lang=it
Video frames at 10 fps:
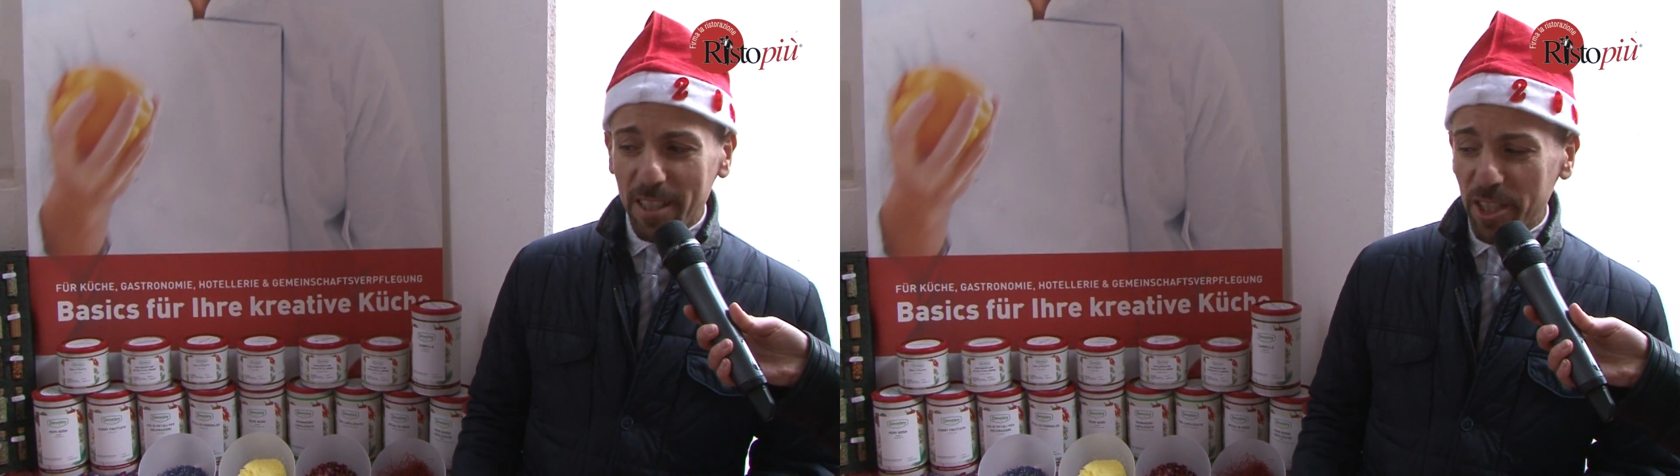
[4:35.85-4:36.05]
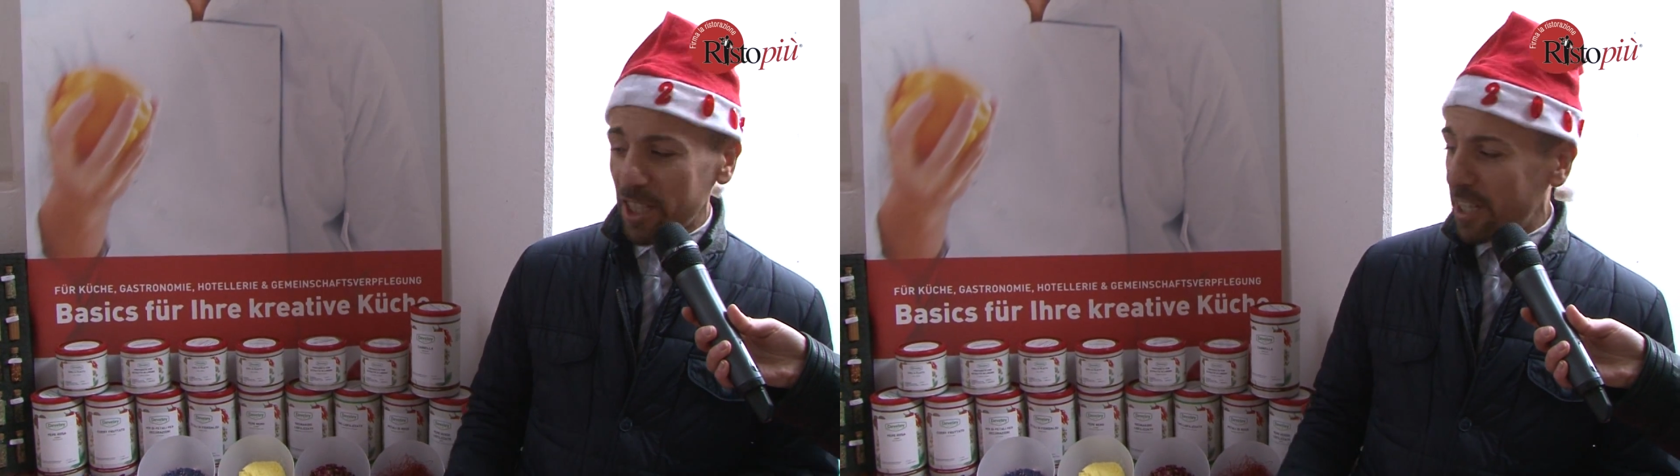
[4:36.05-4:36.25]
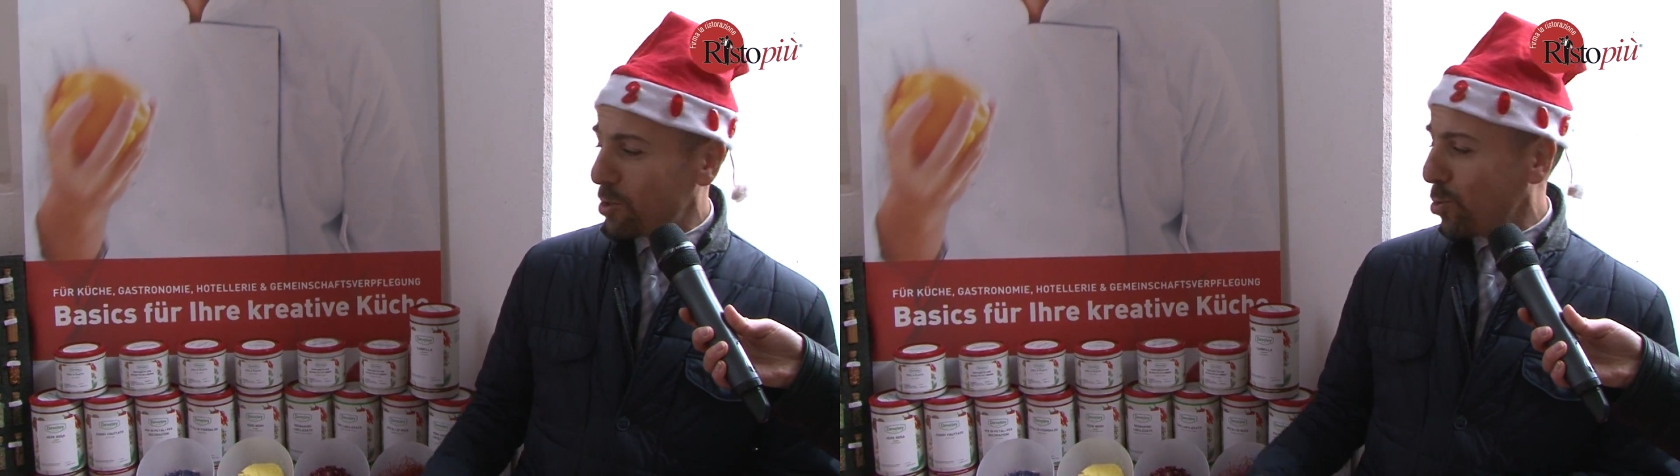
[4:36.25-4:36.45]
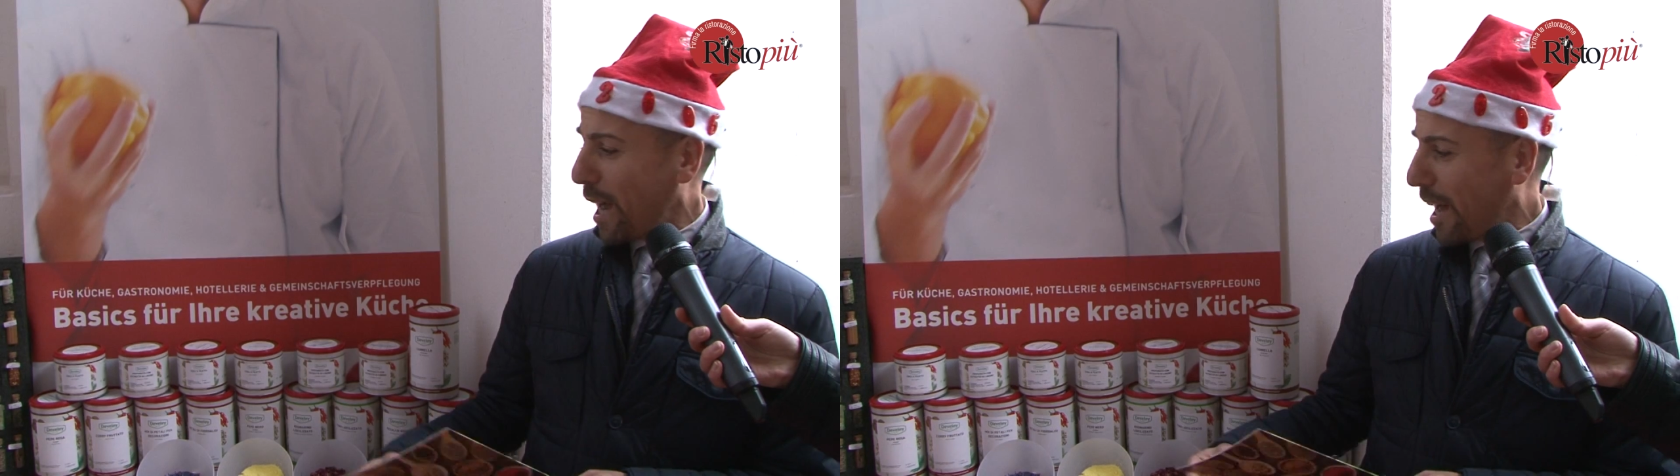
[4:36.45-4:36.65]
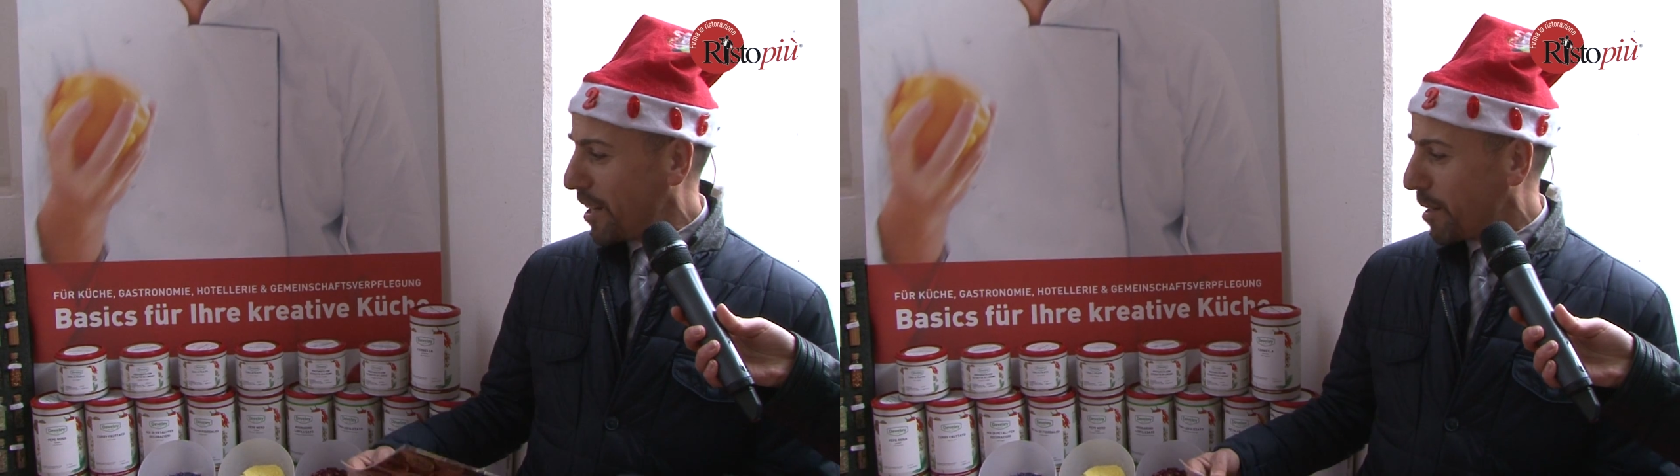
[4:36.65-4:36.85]
da circa due
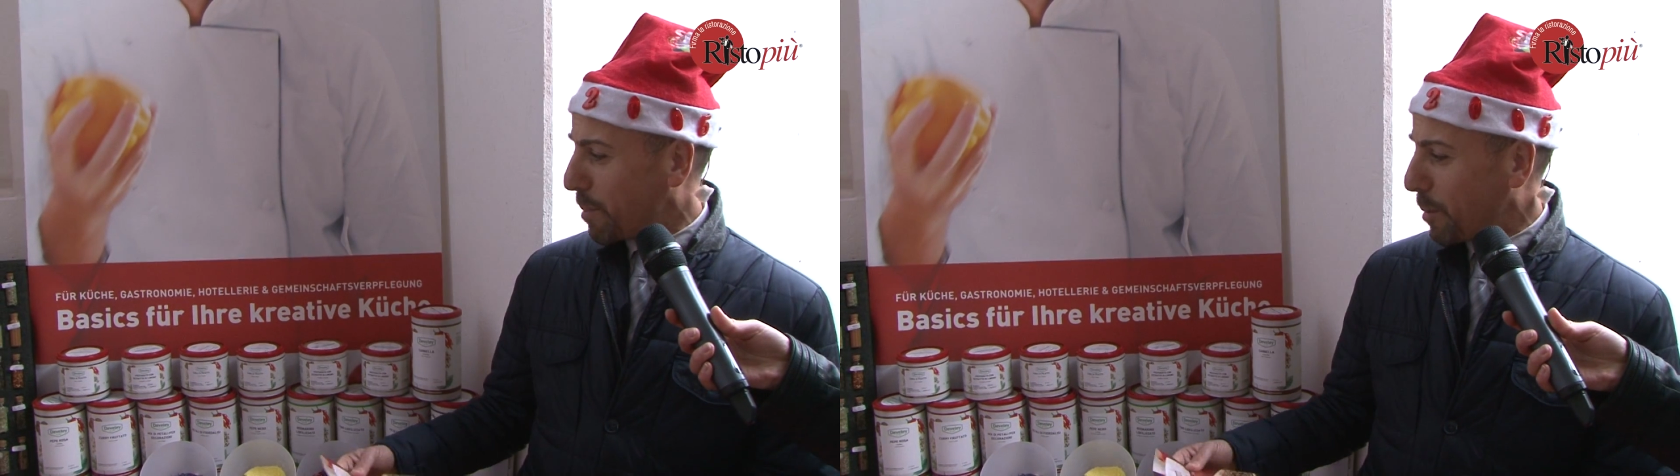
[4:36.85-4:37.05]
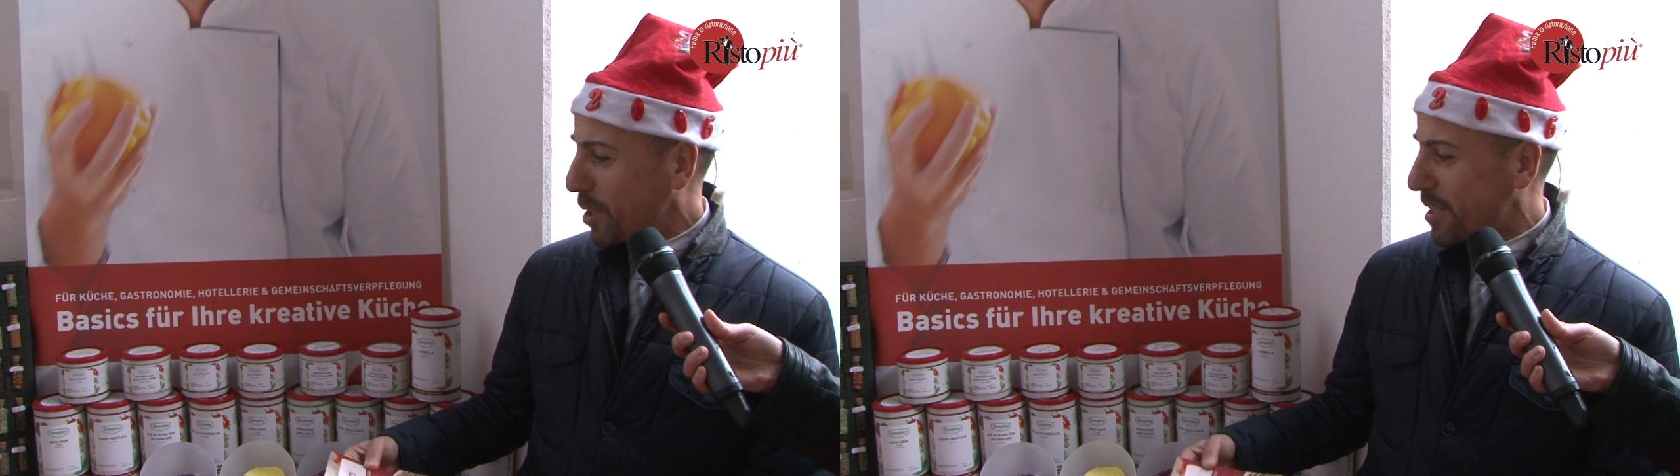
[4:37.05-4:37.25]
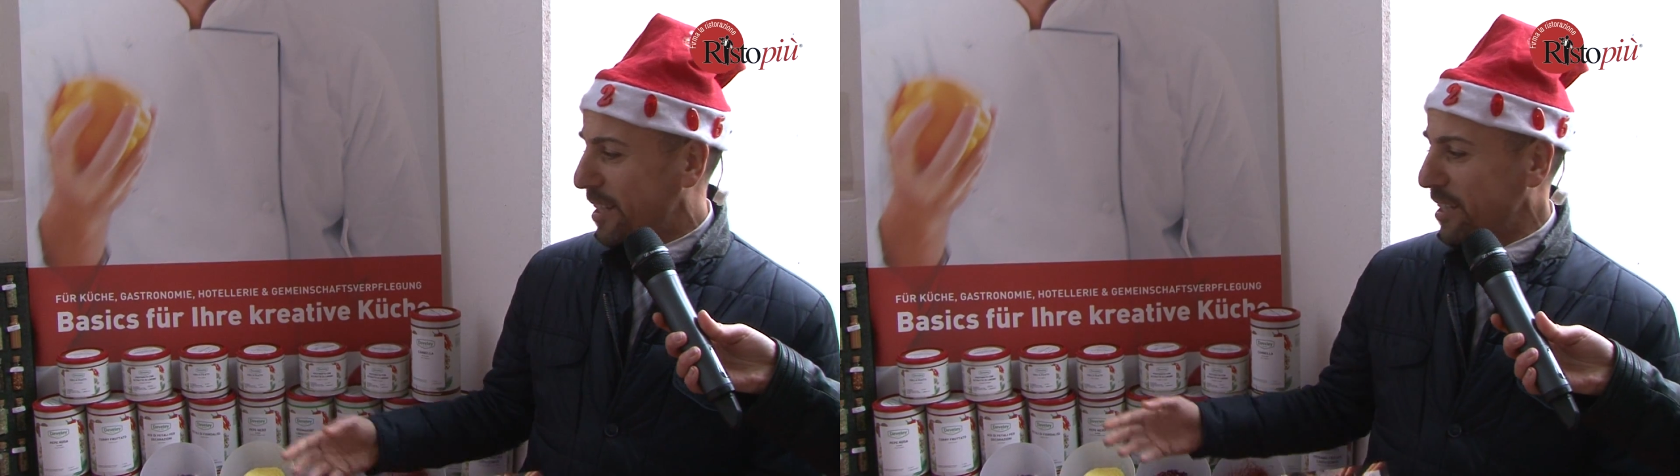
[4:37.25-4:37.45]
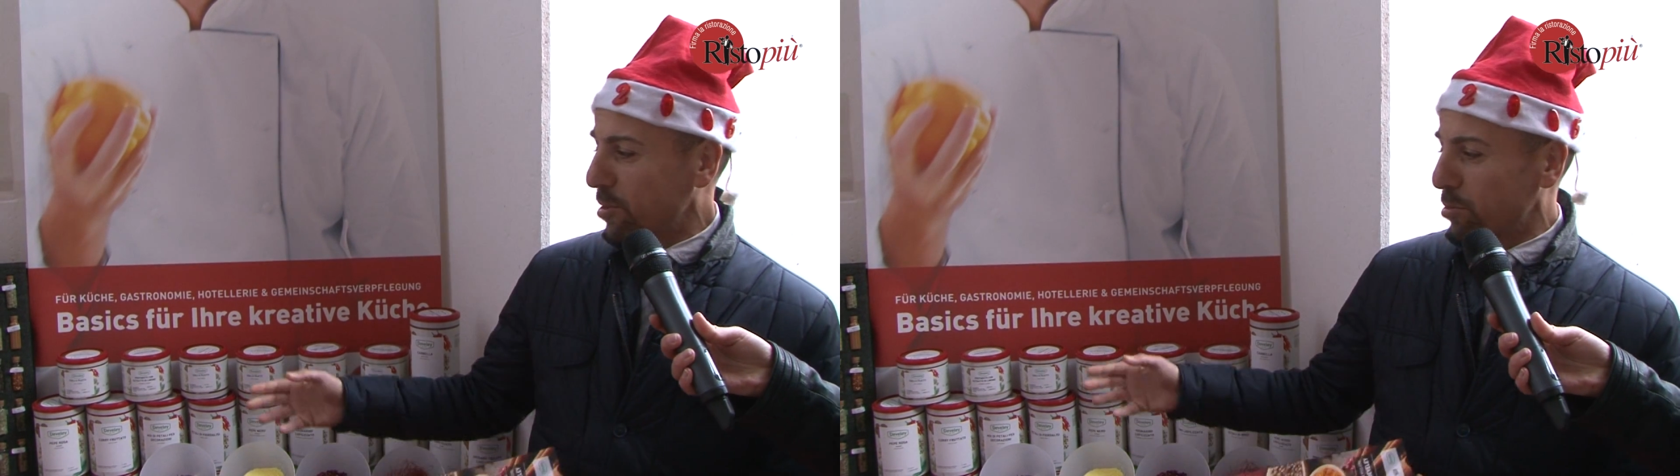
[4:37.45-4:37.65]
anni abbiamo inserito